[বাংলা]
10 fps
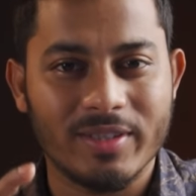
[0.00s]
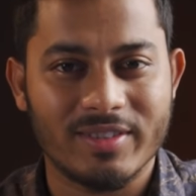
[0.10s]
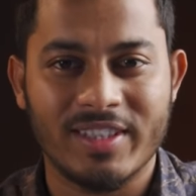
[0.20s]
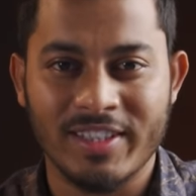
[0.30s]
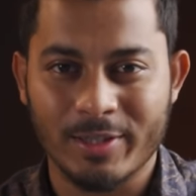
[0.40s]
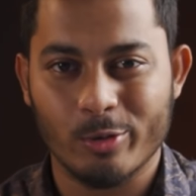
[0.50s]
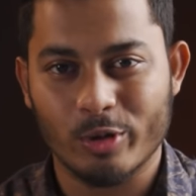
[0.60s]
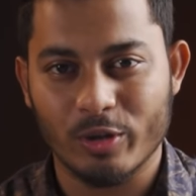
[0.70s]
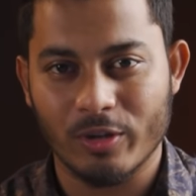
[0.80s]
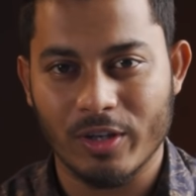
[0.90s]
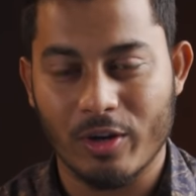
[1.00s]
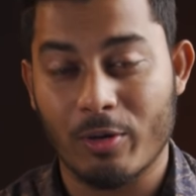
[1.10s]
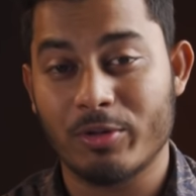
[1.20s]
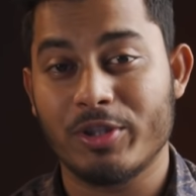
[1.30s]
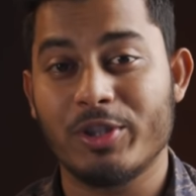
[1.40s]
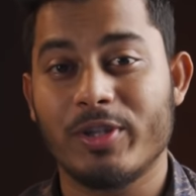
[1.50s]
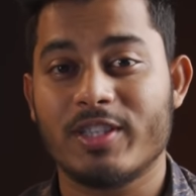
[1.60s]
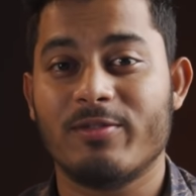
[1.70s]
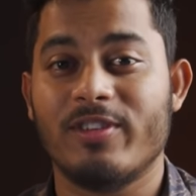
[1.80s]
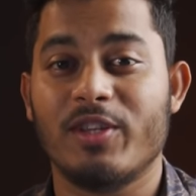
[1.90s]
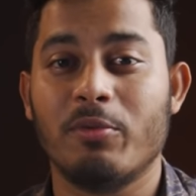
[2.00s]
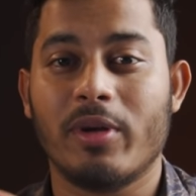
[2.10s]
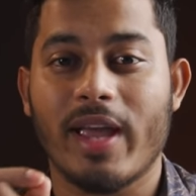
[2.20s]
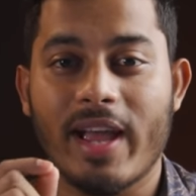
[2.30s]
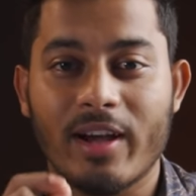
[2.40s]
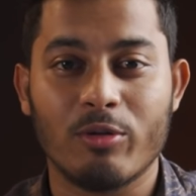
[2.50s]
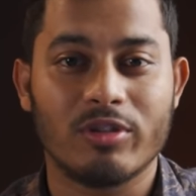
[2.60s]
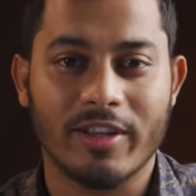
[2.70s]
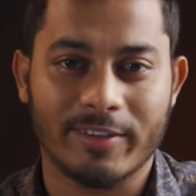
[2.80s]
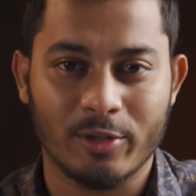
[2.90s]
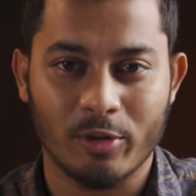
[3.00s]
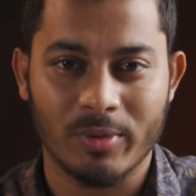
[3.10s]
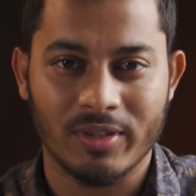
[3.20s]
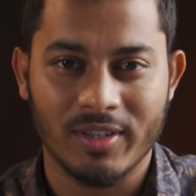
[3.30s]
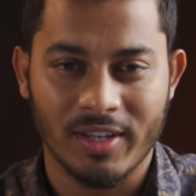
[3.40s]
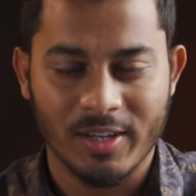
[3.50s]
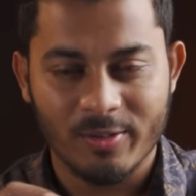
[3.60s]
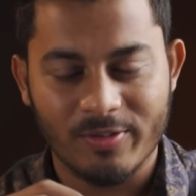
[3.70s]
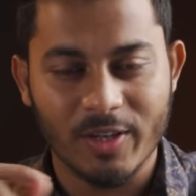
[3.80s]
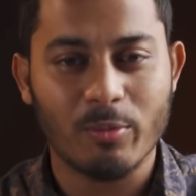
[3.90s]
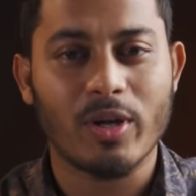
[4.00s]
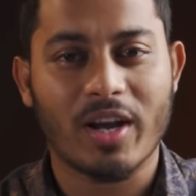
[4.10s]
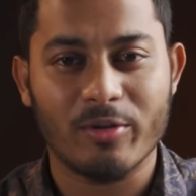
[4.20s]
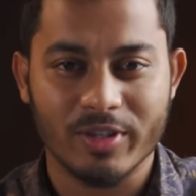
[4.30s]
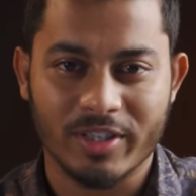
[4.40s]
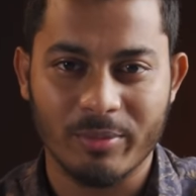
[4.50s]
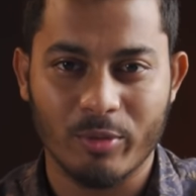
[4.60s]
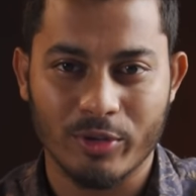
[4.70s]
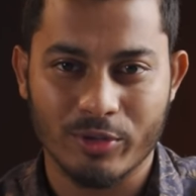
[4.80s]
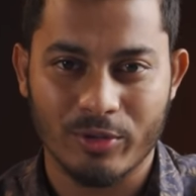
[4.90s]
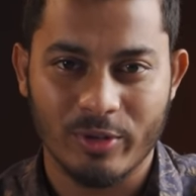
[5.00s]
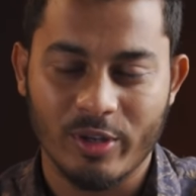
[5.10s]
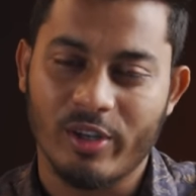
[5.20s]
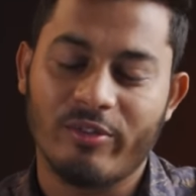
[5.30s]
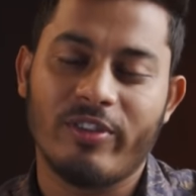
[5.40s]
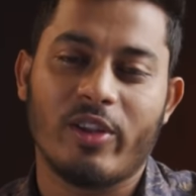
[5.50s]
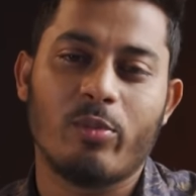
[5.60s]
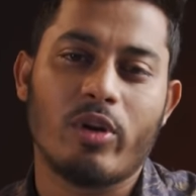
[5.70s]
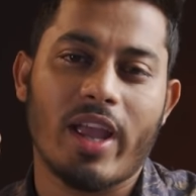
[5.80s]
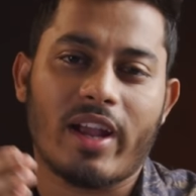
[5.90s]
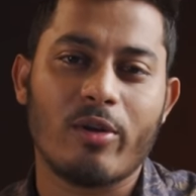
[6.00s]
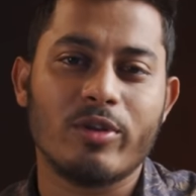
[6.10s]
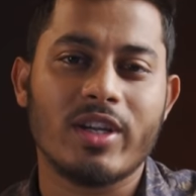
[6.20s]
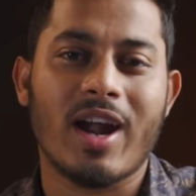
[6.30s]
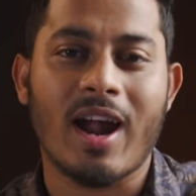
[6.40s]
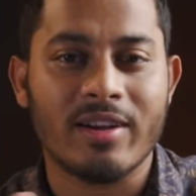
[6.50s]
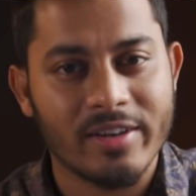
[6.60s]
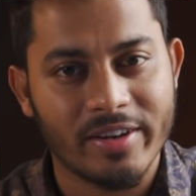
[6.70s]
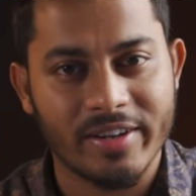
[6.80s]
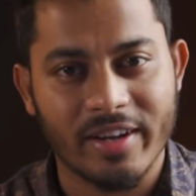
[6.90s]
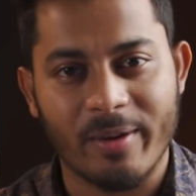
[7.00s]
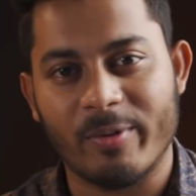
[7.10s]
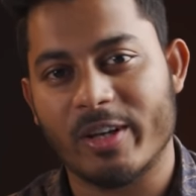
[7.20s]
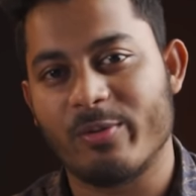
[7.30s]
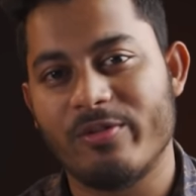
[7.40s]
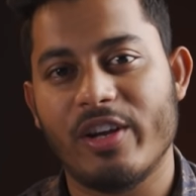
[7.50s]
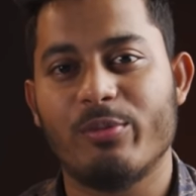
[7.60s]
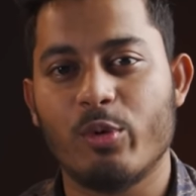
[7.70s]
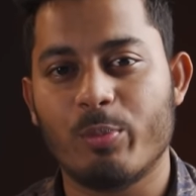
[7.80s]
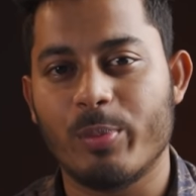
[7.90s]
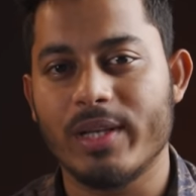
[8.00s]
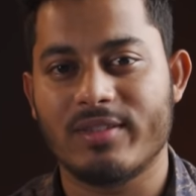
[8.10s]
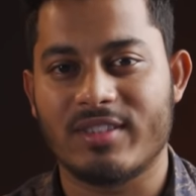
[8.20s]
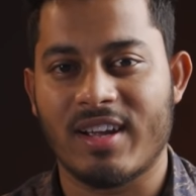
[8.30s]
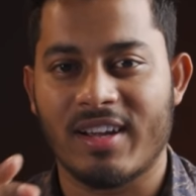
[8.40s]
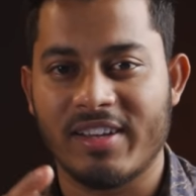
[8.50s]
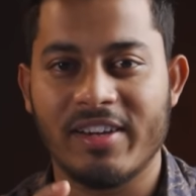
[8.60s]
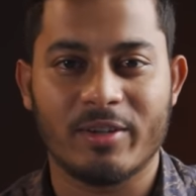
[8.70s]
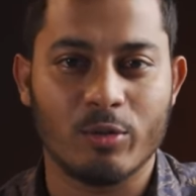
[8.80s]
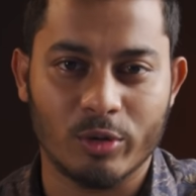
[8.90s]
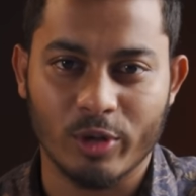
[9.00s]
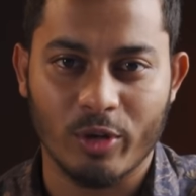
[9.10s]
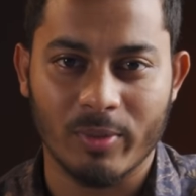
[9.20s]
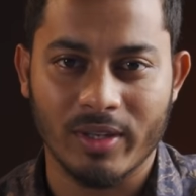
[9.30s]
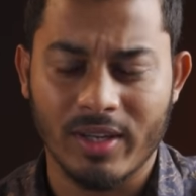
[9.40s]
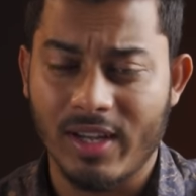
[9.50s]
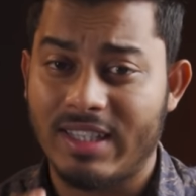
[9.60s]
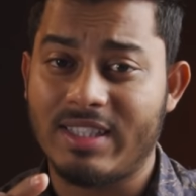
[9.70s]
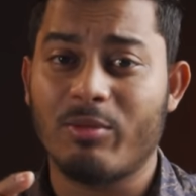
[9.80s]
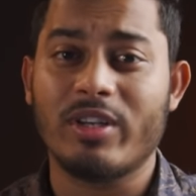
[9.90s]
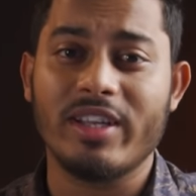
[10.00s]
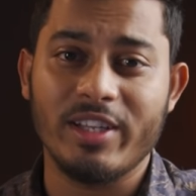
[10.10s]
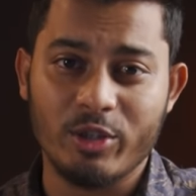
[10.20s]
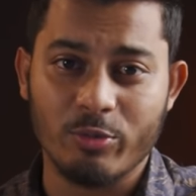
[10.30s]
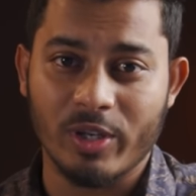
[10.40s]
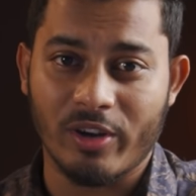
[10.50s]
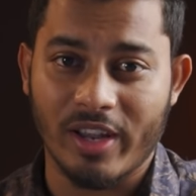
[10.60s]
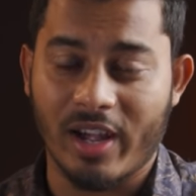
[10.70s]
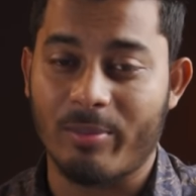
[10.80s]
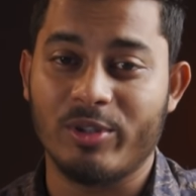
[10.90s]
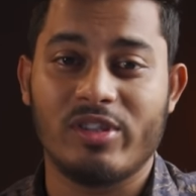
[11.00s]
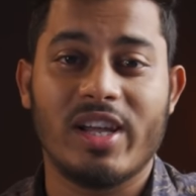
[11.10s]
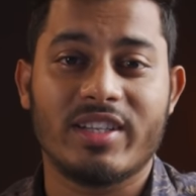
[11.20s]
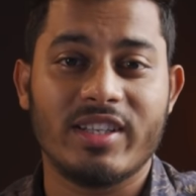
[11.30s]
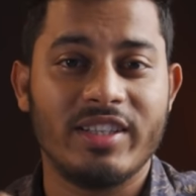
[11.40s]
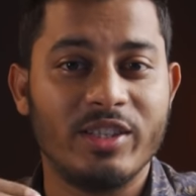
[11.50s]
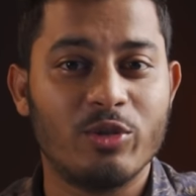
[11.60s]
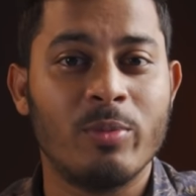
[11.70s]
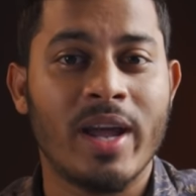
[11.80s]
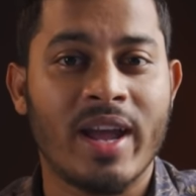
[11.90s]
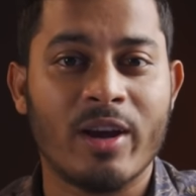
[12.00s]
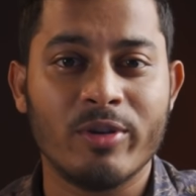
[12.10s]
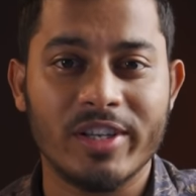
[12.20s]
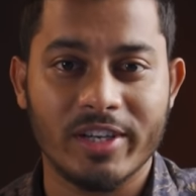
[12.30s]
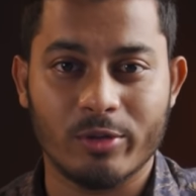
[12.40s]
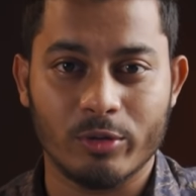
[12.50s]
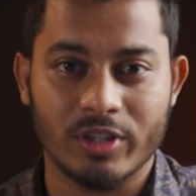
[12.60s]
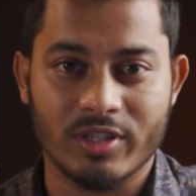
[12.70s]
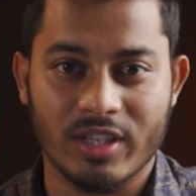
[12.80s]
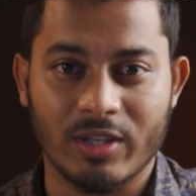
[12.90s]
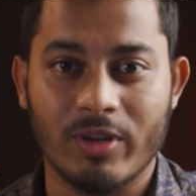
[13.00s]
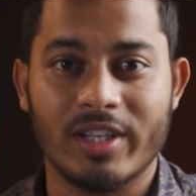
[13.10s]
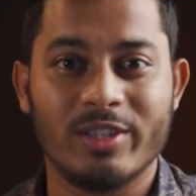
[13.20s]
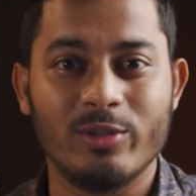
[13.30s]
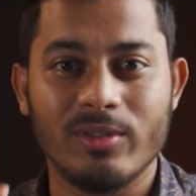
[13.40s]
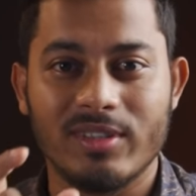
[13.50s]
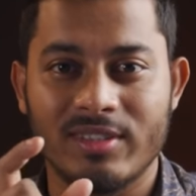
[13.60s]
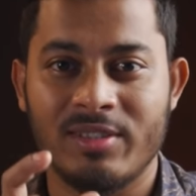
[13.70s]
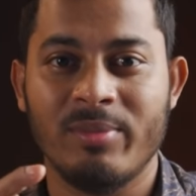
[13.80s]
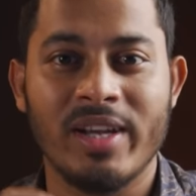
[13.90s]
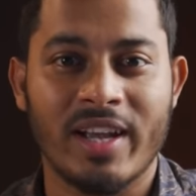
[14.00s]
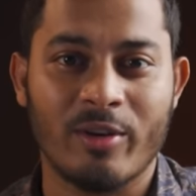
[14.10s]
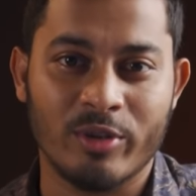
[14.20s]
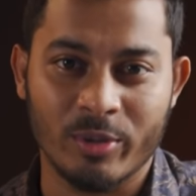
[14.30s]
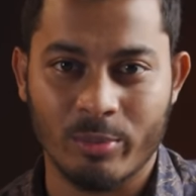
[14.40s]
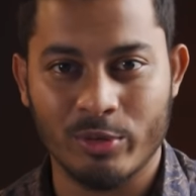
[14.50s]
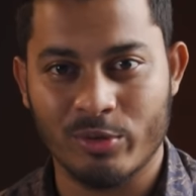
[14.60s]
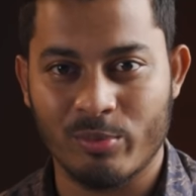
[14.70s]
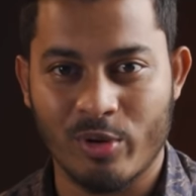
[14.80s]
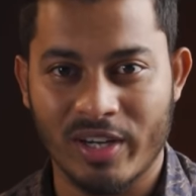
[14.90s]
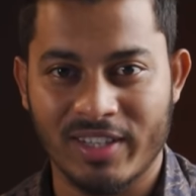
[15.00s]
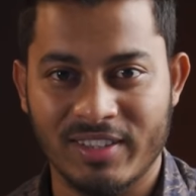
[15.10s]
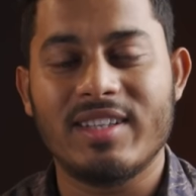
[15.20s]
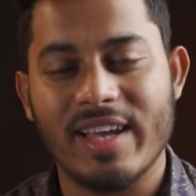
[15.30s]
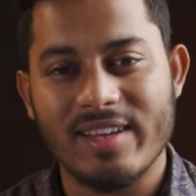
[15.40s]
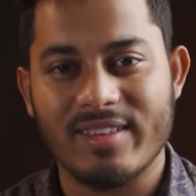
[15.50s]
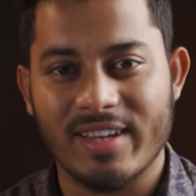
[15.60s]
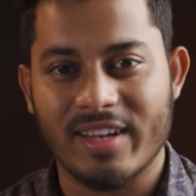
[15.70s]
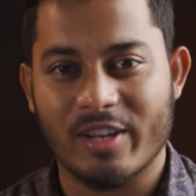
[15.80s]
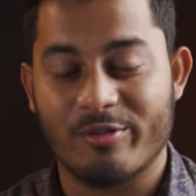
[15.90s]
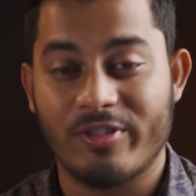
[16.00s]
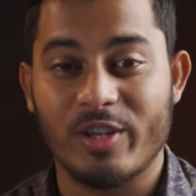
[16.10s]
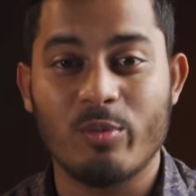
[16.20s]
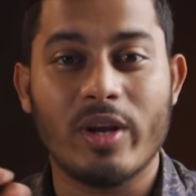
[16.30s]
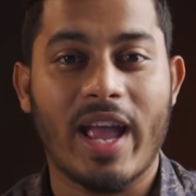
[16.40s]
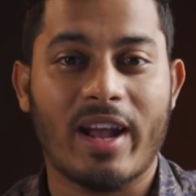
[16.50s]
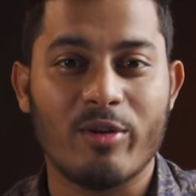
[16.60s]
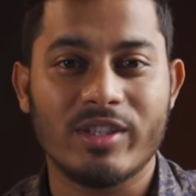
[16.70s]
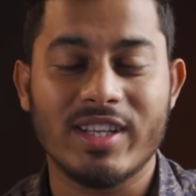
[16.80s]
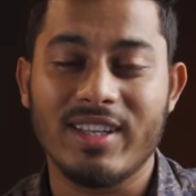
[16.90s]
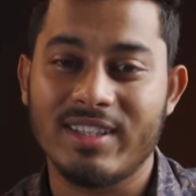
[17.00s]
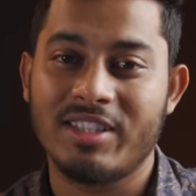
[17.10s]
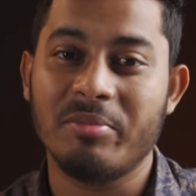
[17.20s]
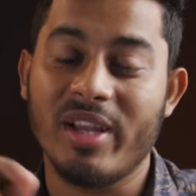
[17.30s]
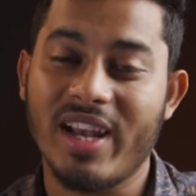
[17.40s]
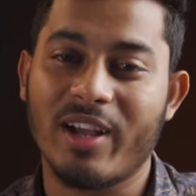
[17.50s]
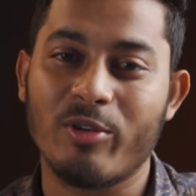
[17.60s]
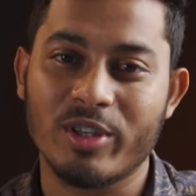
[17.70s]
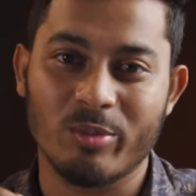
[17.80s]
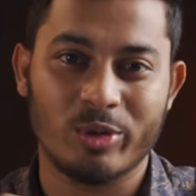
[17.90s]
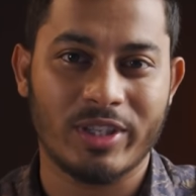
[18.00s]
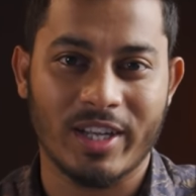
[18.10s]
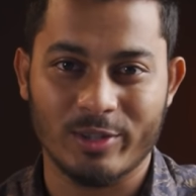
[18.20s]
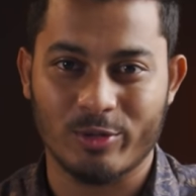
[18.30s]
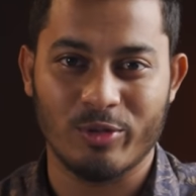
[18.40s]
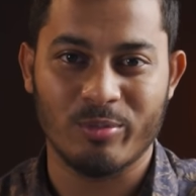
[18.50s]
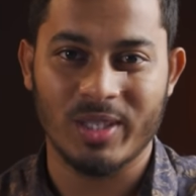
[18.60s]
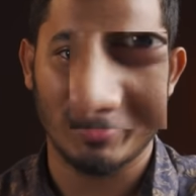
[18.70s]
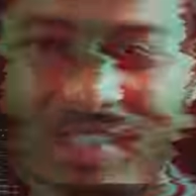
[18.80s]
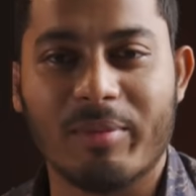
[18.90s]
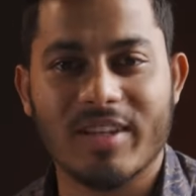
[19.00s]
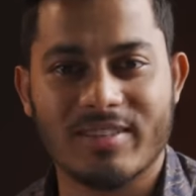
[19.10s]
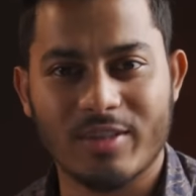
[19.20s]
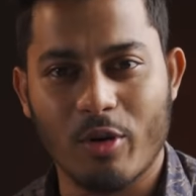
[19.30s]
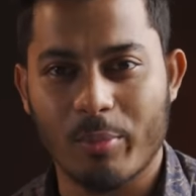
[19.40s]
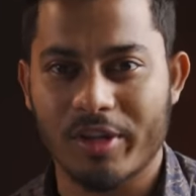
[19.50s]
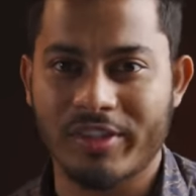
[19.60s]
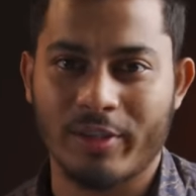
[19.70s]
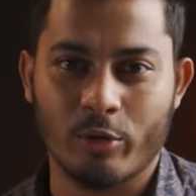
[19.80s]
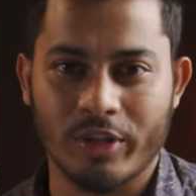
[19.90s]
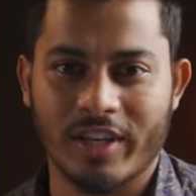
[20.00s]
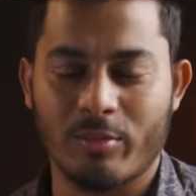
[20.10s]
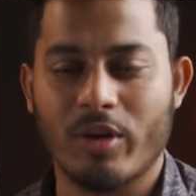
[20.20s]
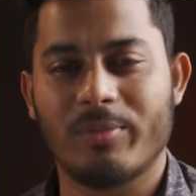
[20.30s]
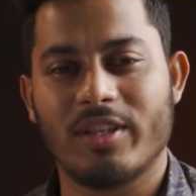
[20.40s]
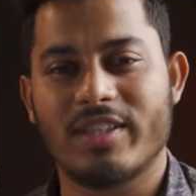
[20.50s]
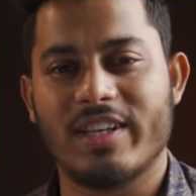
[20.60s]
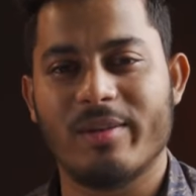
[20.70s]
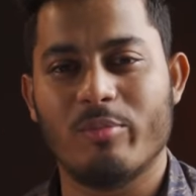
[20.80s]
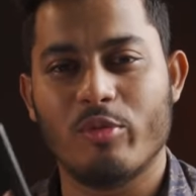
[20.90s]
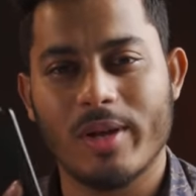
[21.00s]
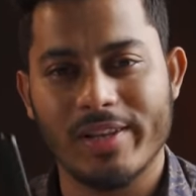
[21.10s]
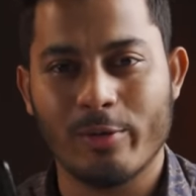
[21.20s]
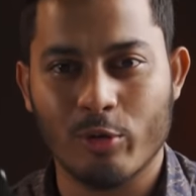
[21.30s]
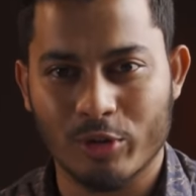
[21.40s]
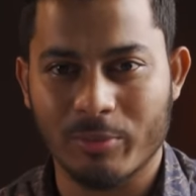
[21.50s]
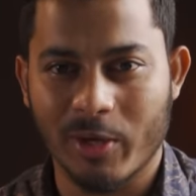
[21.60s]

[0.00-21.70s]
পেজ ক্রিয়েট করতে হলে অবশ্যই কিন্তু একটা ফেসবুক অ্যাকাউন্ট থাকতে হবে ফেসবুক অ্যাকাউন্টের কী প্রয়োজন ফেসবুক অ্যাকাউন্টের আন্ডারে আপনাকে ফেসবুক পেজটা ক্রিয়েট করতে হবে যেমনটা ইউটিউবে হয় আপনি যদি একটা ইউটিউব অ্যাকাউন্ট ক্রিয়েট করতে চান তাহলে কিন্তু জিমেইল অ্যাকাউন্টের প্রয়োজন পড়ে ঠিক এই জায়গায় ফেসবুক অ্যাকাউন্টটা জিমেইল অ্যাকাউন্টের মতোই কাজ করবে আমি কাজটি কম্পিউটার দিয়ে করে দেখাবো আপনারা চাইলে মোবাইল দিয়ে করতে